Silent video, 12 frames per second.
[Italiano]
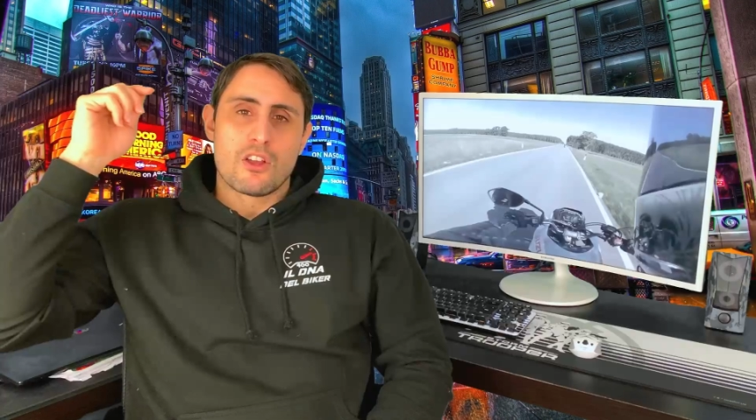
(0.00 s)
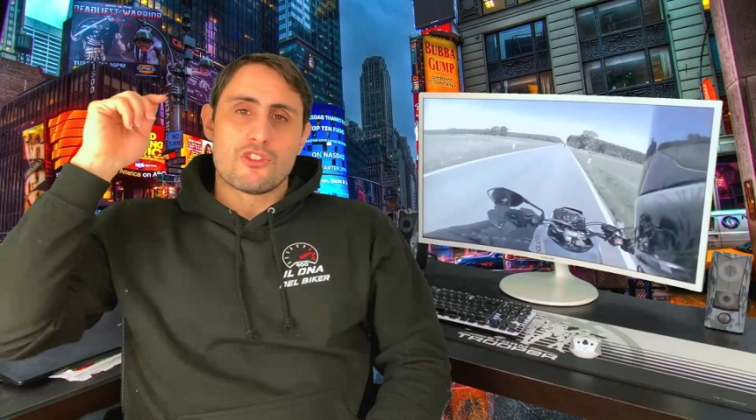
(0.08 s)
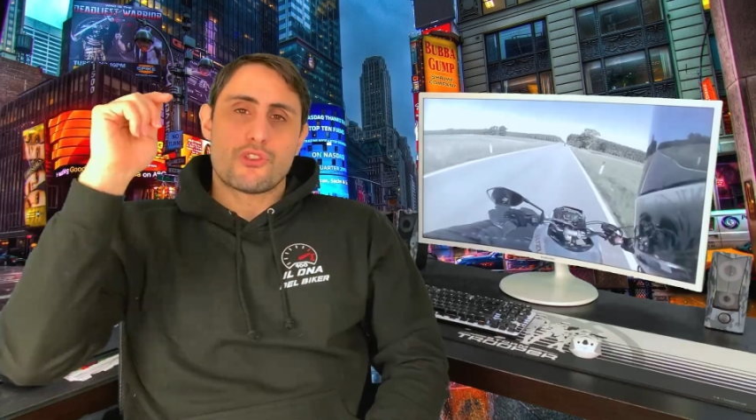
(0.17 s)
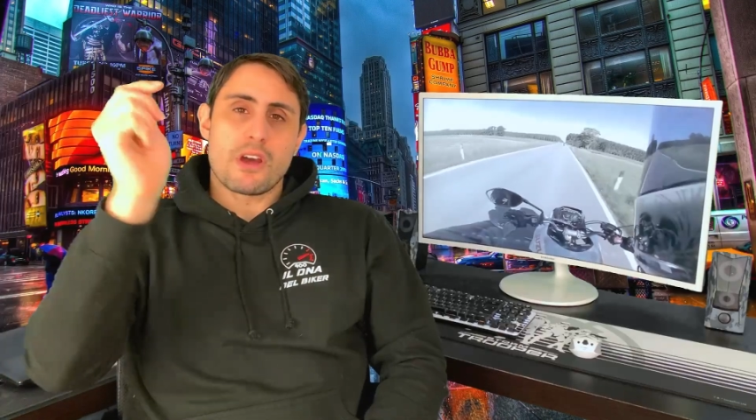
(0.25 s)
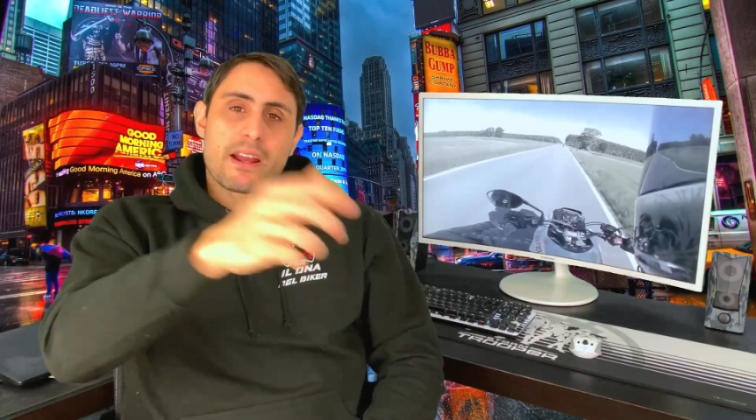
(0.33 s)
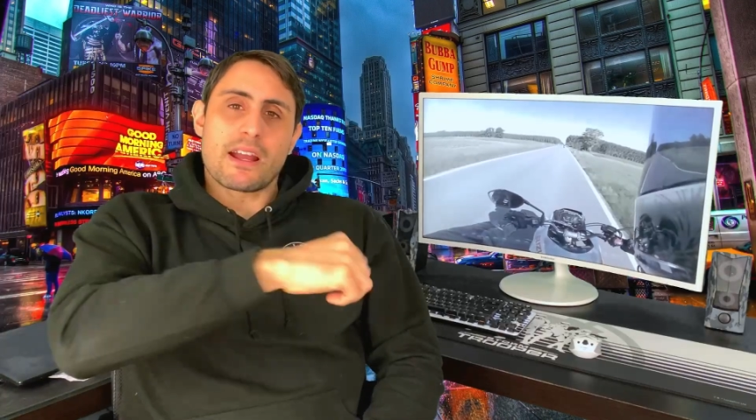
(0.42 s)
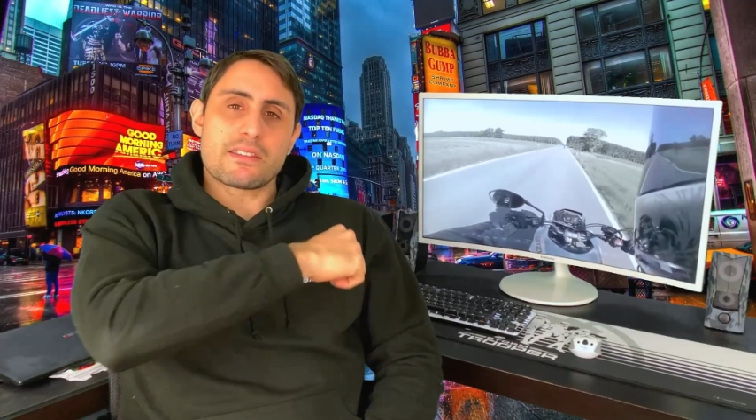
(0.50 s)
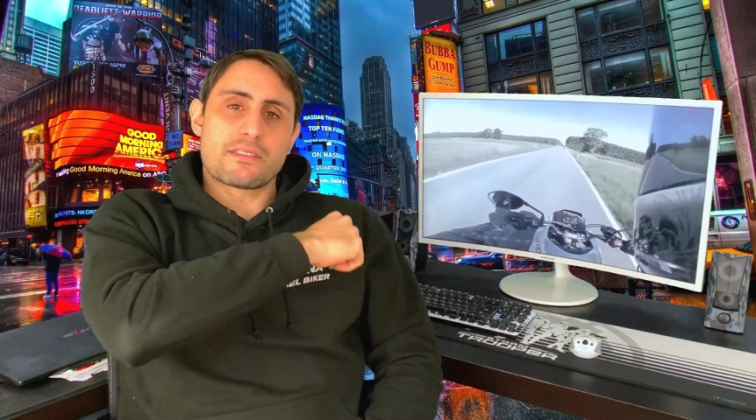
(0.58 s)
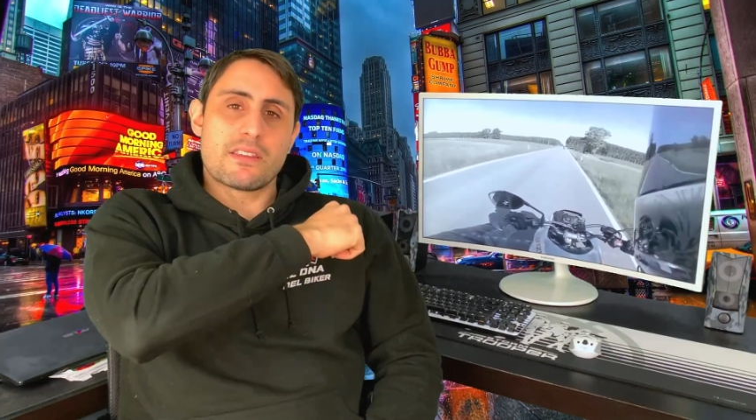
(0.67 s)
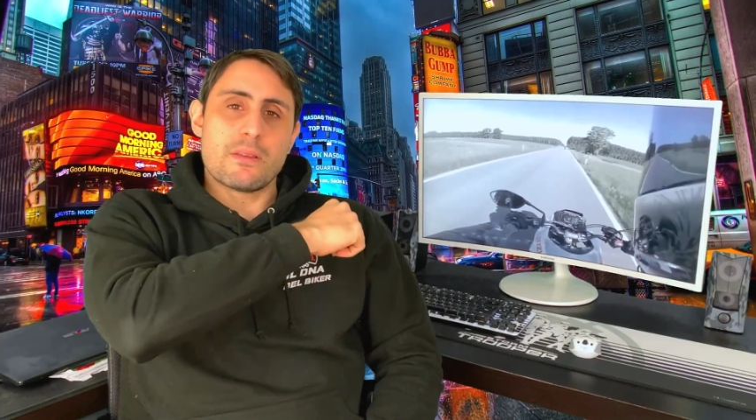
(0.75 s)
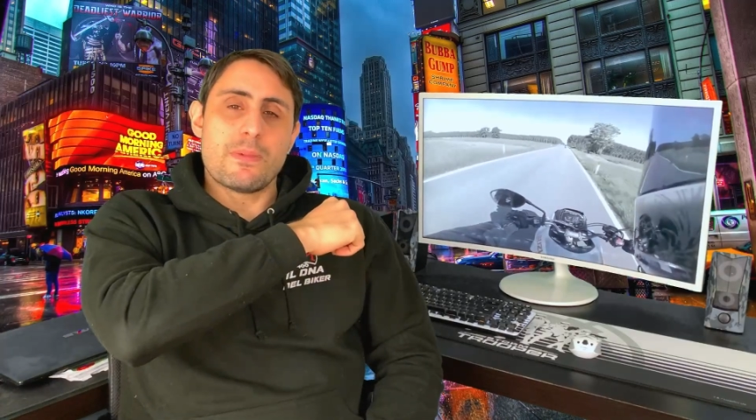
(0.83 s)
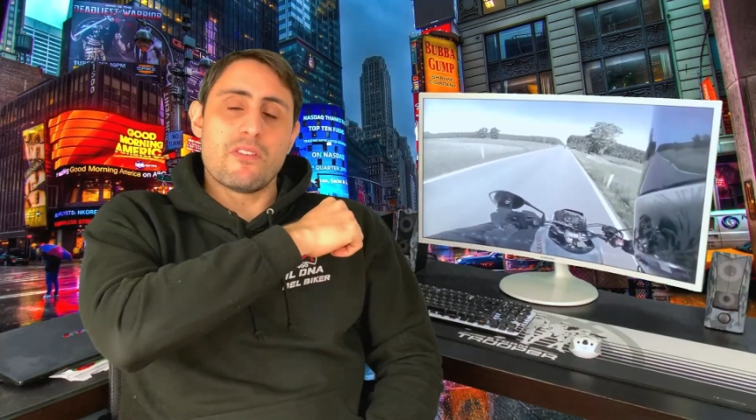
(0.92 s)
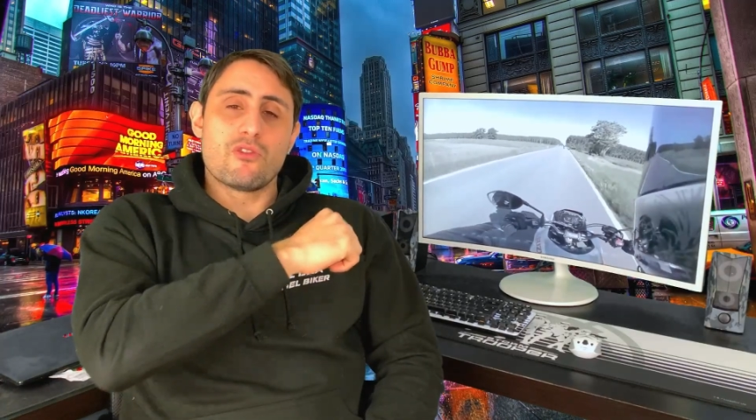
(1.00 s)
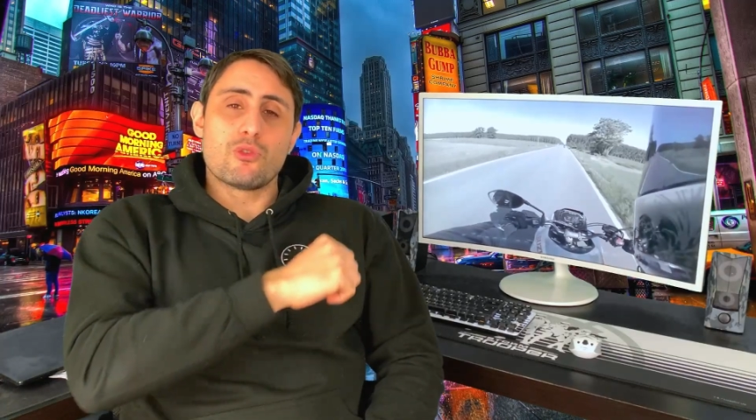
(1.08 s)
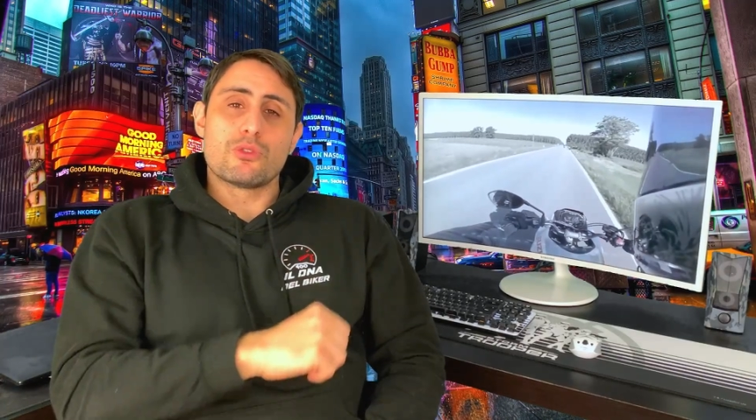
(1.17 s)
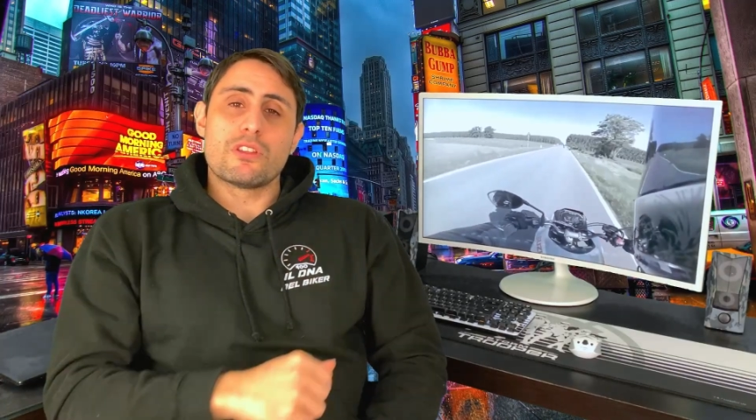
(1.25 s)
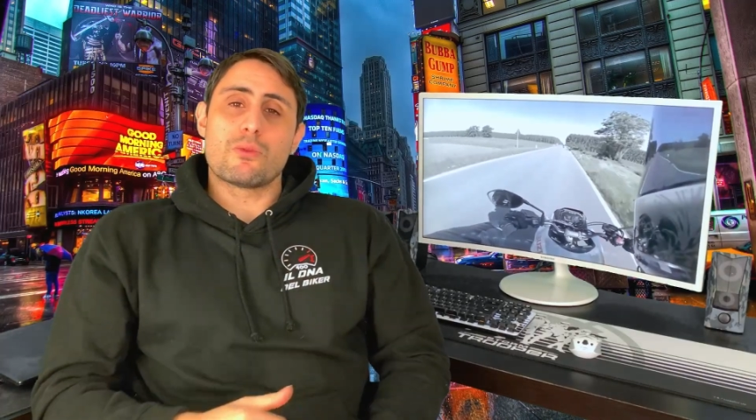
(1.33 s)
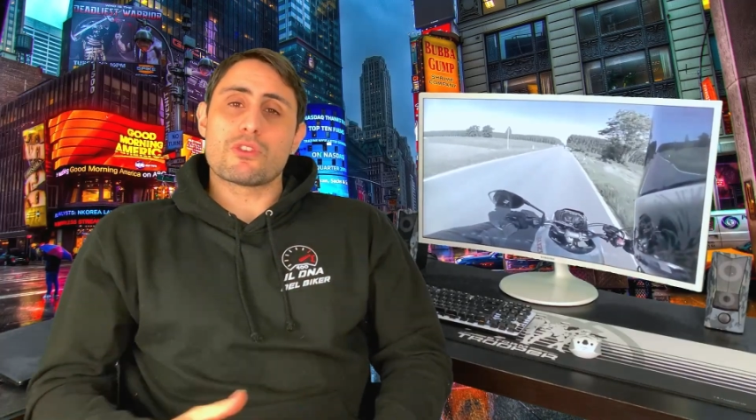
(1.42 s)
Ciao ragazzi, benvenuti in